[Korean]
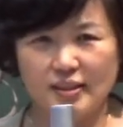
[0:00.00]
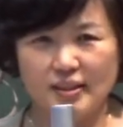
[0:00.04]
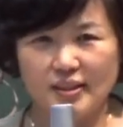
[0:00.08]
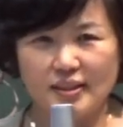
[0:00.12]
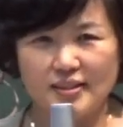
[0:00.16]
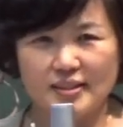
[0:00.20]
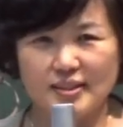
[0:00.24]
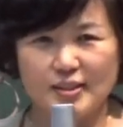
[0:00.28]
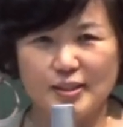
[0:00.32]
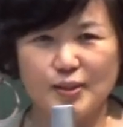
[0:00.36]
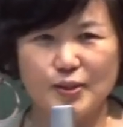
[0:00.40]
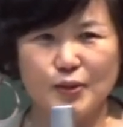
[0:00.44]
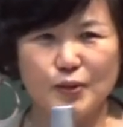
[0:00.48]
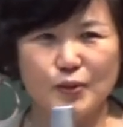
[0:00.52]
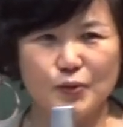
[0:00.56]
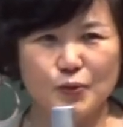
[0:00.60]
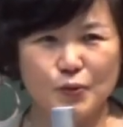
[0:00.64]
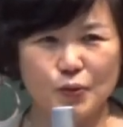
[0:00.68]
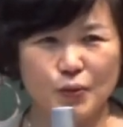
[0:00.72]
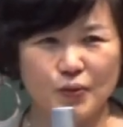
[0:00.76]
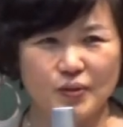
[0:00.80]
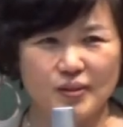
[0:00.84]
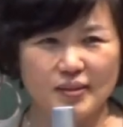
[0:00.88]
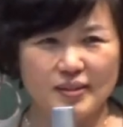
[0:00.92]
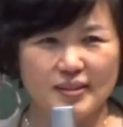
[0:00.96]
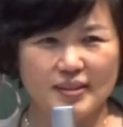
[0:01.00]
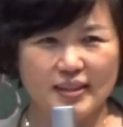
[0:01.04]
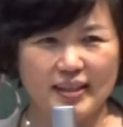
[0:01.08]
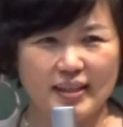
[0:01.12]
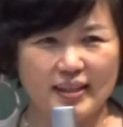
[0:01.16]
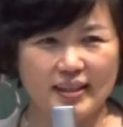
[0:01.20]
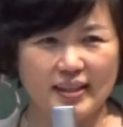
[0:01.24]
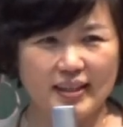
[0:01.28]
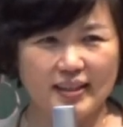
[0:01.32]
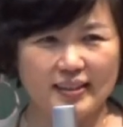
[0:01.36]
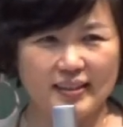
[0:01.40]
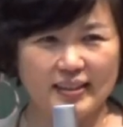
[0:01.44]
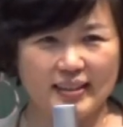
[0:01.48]
지성소 그걸
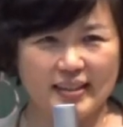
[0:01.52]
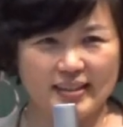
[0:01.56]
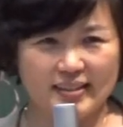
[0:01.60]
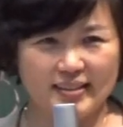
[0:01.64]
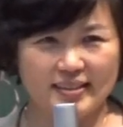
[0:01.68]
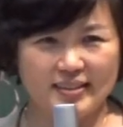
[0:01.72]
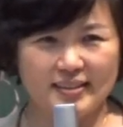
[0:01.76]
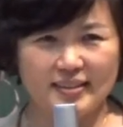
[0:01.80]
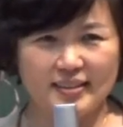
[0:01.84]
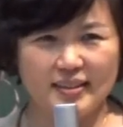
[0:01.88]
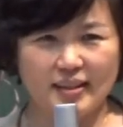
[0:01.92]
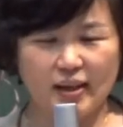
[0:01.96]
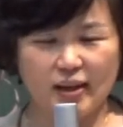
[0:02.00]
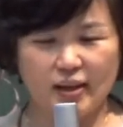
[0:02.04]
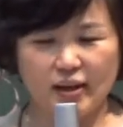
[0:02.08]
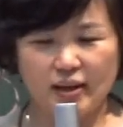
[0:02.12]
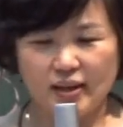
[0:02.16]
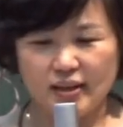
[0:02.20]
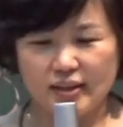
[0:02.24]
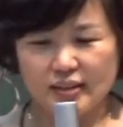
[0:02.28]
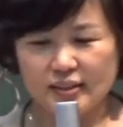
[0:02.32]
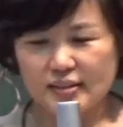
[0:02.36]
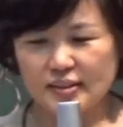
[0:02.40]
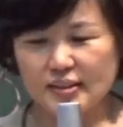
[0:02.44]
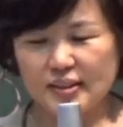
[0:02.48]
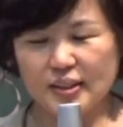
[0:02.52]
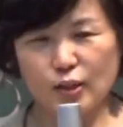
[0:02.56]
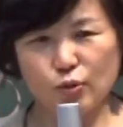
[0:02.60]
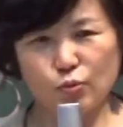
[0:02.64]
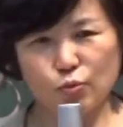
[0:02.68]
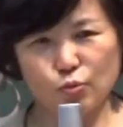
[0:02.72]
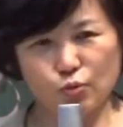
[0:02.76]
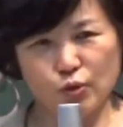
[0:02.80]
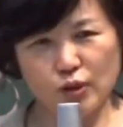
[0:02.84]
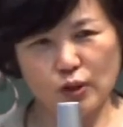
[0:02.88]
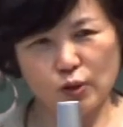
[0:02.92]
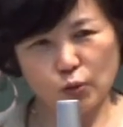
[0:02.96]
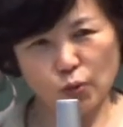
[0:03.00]
해놓은 게 있는데 그게
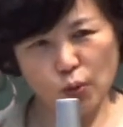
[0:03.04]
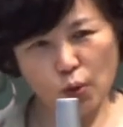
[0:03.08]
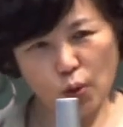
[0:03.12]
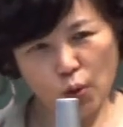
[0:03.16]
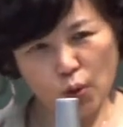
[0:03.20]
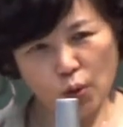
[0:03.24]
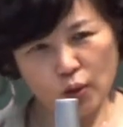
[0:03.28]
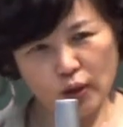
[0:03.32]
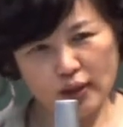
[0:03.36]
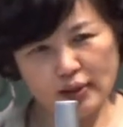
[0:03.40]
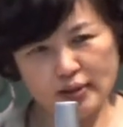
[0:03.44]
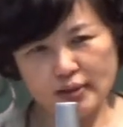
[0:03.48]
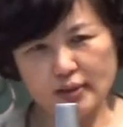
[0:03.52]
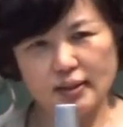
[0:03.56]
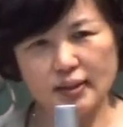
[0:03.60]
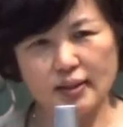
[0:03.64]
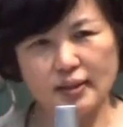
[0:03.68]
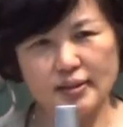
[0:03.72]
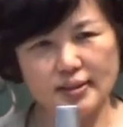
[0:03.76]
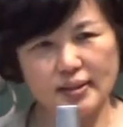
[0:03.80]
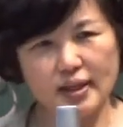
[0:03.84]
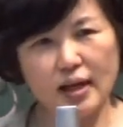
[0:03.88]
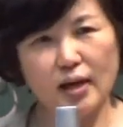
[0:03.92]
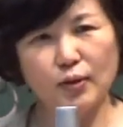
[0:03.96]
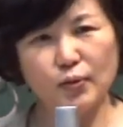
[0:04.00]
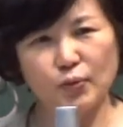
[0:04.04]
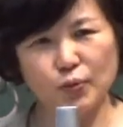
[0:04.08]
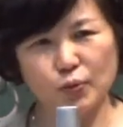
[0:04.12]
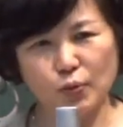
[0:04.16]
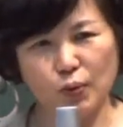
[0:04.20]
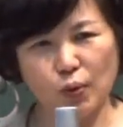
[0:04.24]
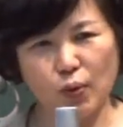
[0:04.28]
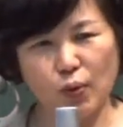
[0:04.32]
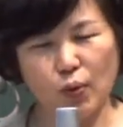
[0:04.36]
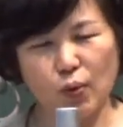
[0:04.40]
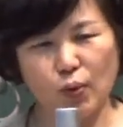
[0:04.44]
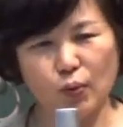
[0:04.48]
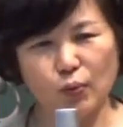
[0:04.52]
두 개 똑같이
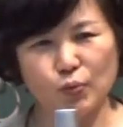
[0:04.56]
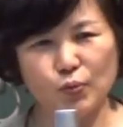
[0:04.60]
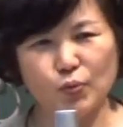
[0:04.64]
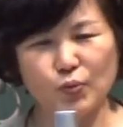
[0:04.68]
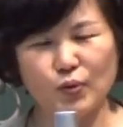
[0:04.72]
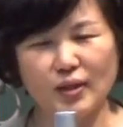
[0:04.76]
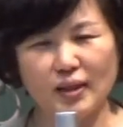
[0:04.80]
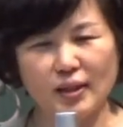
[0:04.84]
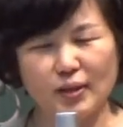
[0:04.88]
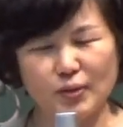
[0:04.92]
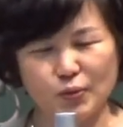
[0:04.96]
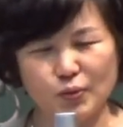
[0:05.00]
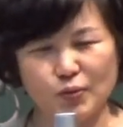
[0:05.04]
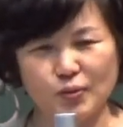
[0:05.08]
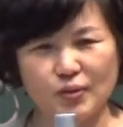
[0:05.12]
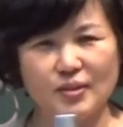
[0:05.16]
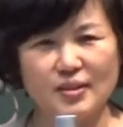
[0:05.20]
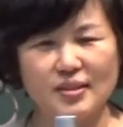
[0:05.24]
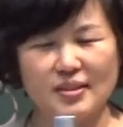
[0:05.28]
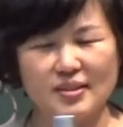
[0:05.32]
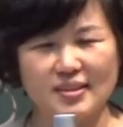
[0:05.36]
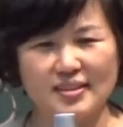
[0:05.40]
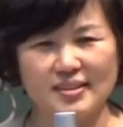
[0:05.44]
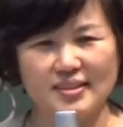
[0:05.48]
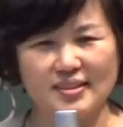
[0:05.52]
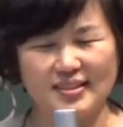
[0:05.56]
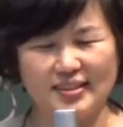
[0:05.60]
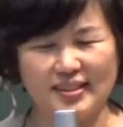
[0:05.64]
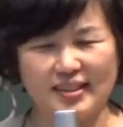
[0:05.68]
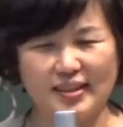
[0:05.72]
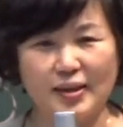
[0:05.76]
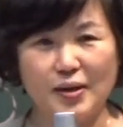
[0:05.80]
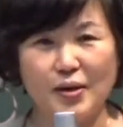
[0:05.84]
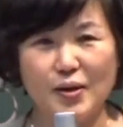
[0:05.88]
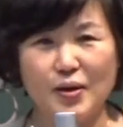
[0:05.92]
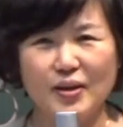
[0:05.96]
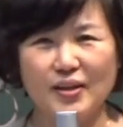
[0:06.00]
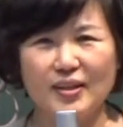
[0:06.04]
쌍으로 두 개가 또 떨어지셨어요.
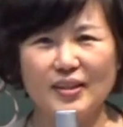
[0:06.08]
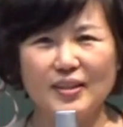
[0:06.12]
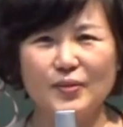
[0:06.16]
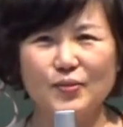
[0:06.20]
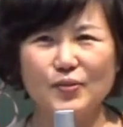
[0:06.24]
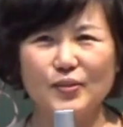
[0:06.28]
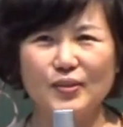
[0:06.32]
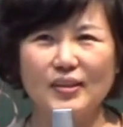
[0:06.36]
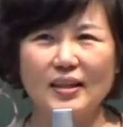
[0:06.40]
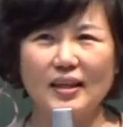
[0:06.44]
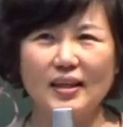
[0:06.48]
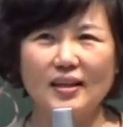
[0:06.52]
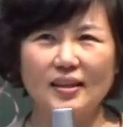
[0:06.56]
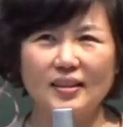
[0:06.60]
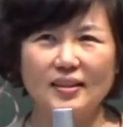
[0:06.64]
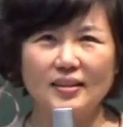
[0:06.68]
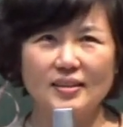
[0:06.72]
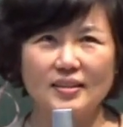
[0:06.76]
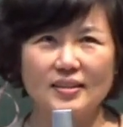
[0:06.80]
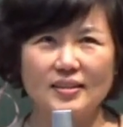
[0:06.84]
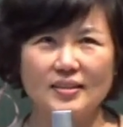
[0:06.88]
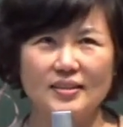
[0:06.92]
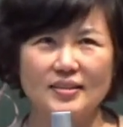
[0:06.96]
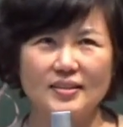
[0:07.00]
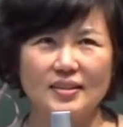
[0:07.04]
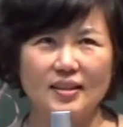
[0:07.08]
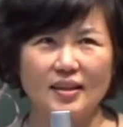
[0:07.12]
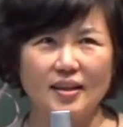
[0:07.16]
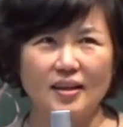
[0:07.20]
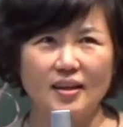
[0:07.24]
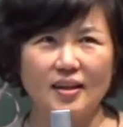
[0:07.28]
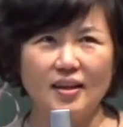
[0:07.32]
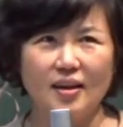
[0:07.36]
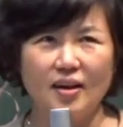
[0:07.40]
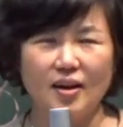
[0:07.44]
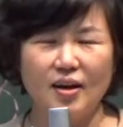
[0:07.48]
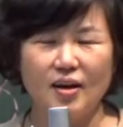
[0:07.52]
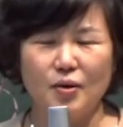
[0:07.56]
그 우리 딸한테 이제
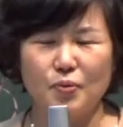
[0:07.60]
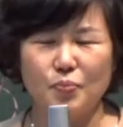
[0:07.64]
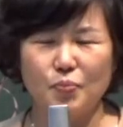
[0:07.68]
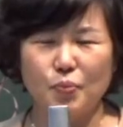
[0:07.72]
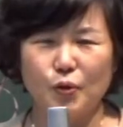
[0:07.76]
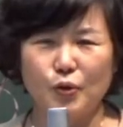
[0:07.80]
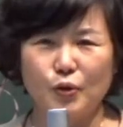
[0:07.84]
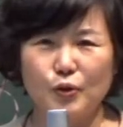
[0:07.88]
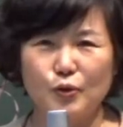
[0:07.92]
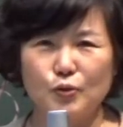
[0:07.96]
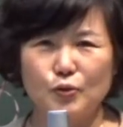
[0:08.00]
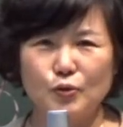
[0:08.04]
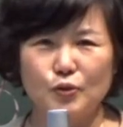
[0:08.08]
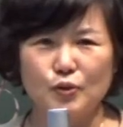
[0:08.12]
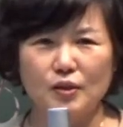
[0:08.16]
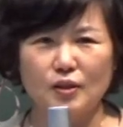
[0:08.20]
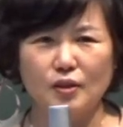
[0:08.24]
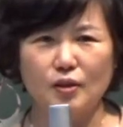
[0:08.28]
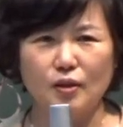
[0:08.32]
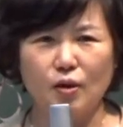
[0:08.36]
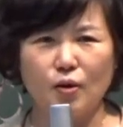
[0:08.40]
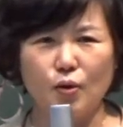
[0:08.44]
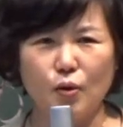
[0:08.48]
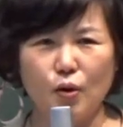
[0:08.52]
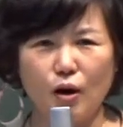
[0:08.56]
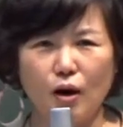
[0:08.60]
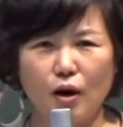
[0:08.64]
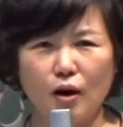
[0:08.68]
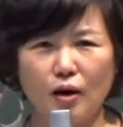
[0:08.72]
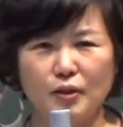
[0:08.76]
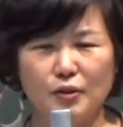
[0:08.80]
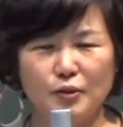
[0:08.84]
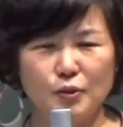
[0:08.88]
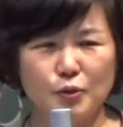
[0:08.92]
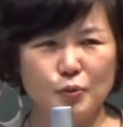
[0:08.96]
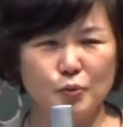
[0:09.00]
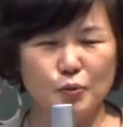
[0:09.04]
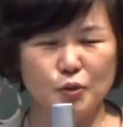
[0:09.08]
보여주니까 와
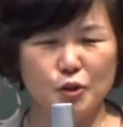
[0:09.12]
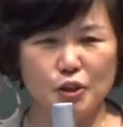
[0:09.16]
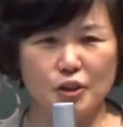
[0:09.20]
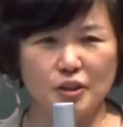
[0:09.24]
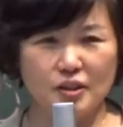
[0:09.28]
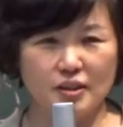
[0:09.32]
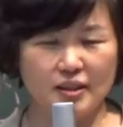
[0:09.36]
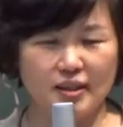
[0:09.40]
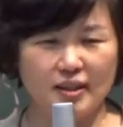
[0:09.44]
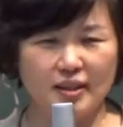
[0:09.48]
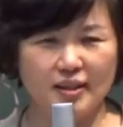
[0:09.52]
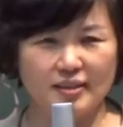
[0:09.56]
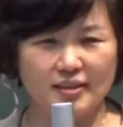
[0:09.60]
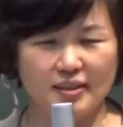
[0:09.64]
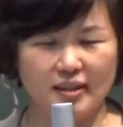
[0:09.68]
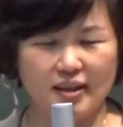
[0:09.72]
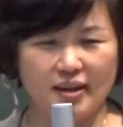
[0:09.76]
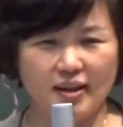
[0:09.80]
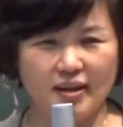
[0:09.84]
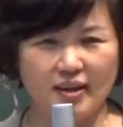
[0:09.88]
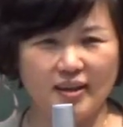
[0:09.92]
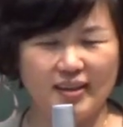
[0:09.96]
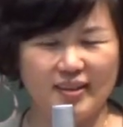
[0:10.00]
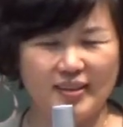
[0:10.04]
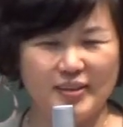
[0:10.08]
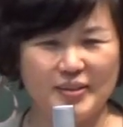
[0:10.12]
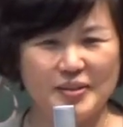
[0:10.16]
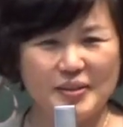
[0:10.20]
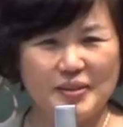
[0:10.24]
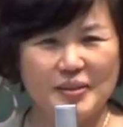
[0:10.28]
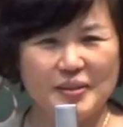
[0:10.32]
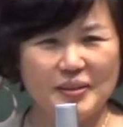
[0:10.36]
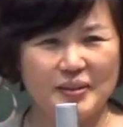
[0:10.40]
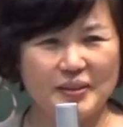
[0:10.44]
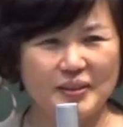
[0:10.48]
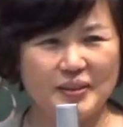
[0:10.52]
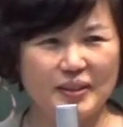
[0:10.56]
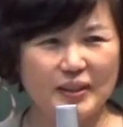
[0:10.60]
너무 신기하다
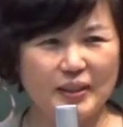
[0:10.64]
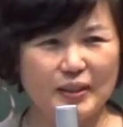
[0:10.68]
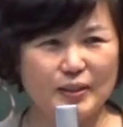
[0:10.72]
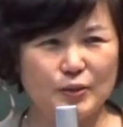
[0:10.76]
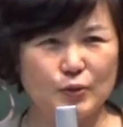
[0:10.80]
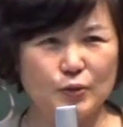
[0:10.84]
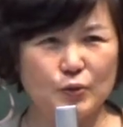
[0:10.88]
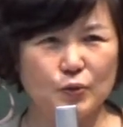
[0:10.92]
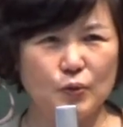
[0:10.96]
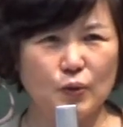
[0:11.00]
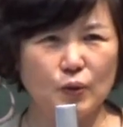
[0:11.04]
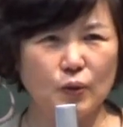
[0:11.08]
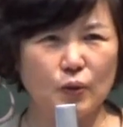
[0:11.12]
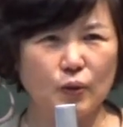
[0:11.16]
이래가지고